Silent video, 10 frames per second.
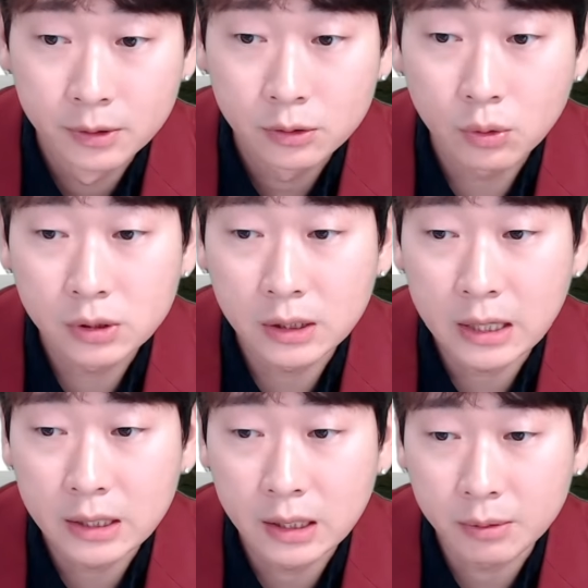その次
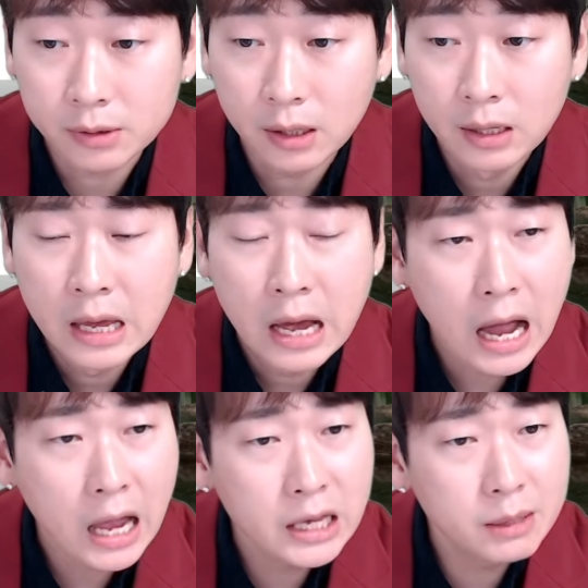何がありますか？
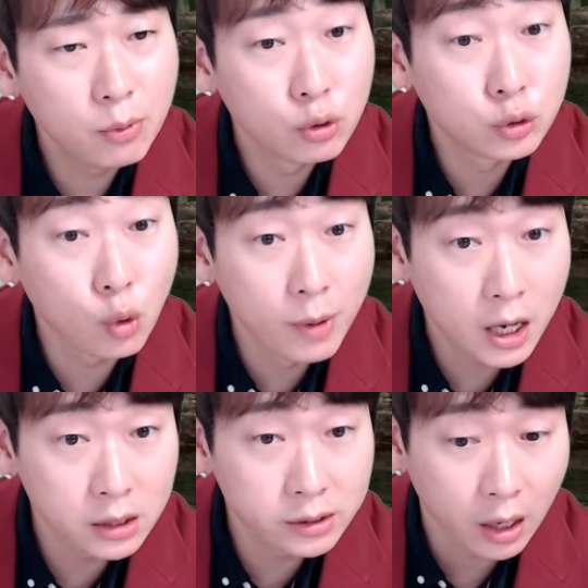ハイボールとお
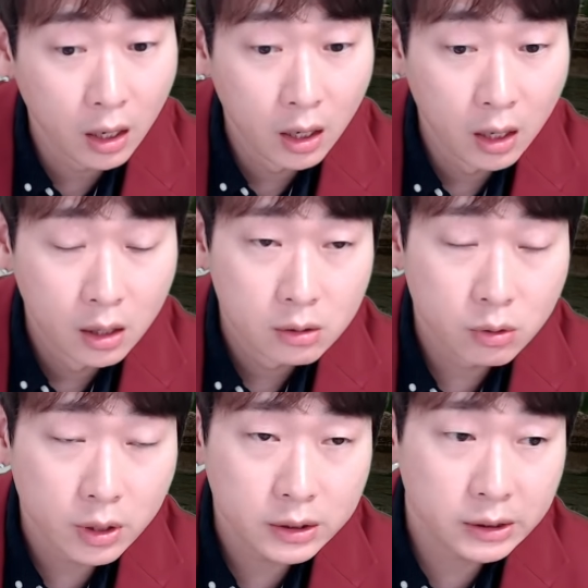任せ。こ
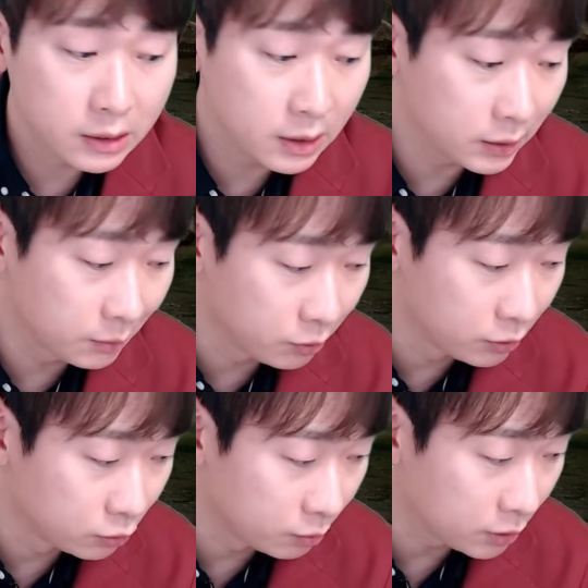れ知らない方もい
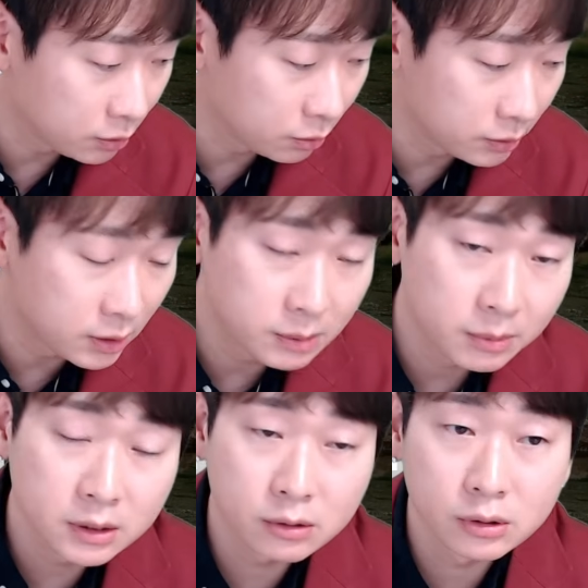ると思ってちょっと説
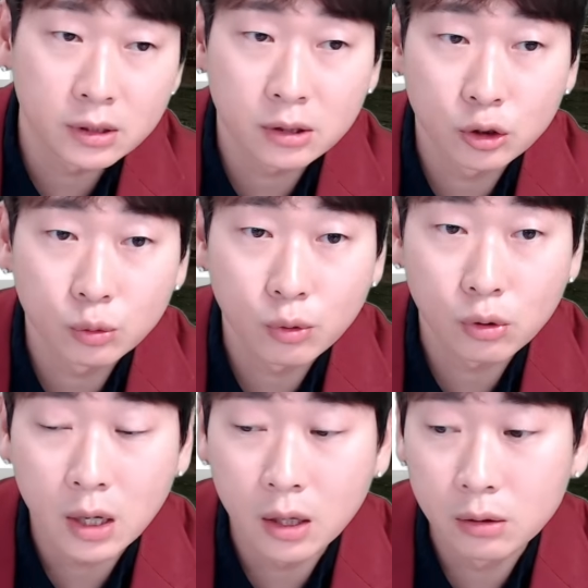明するんですけども、
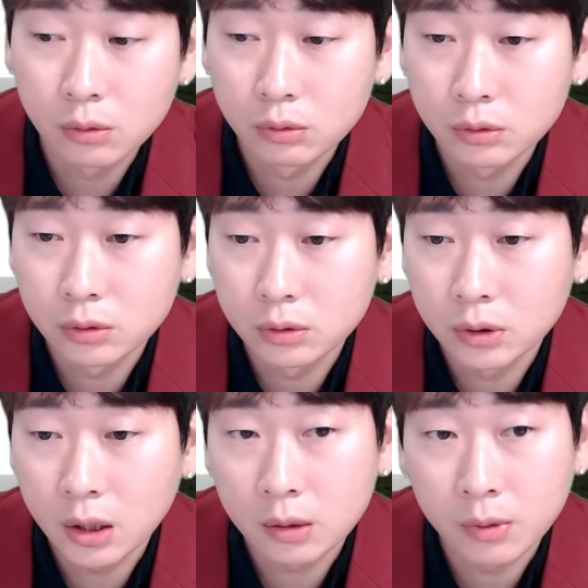韓国
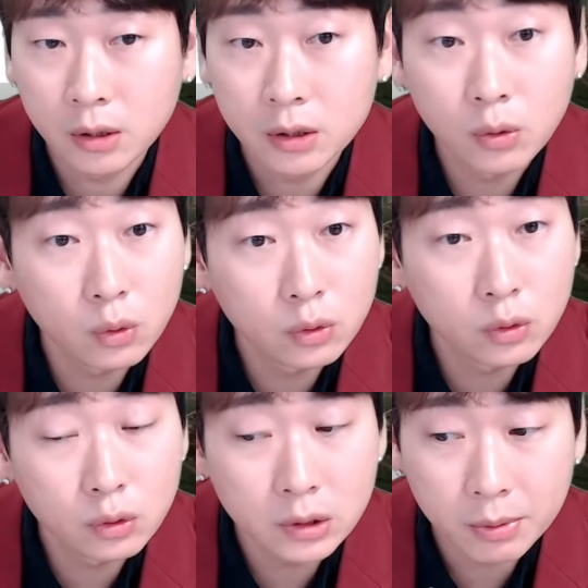で今日本
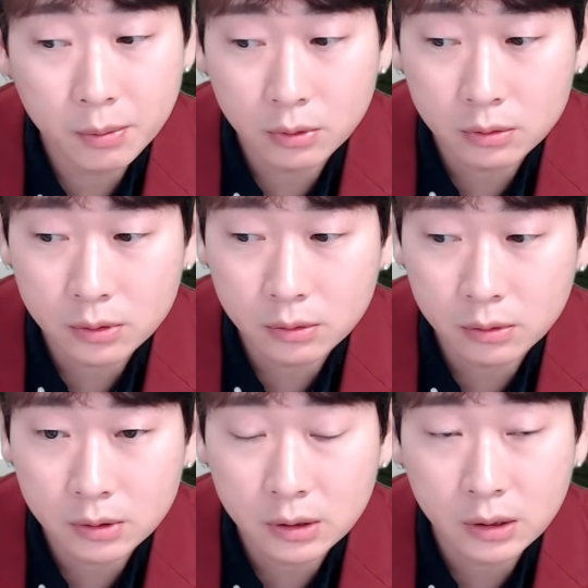の食べ物すご
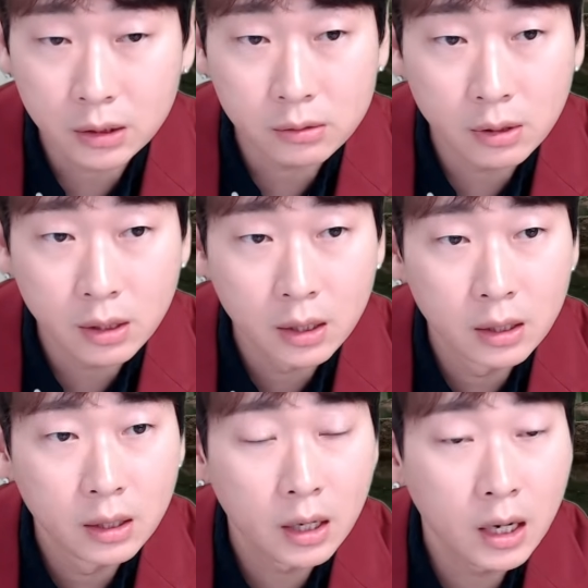い好きなんですよね。
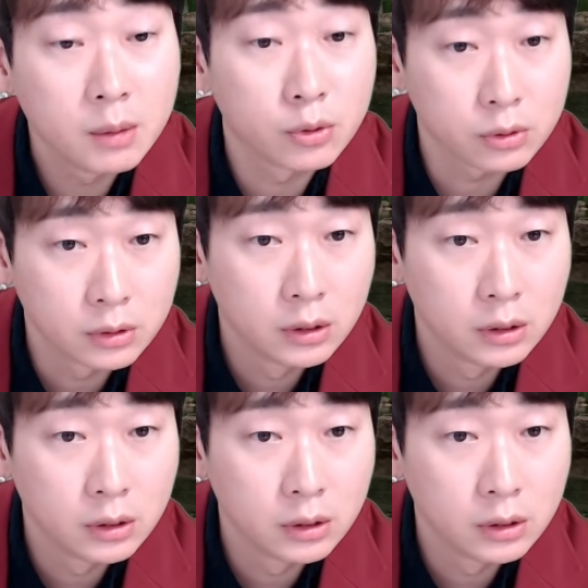ハイボール。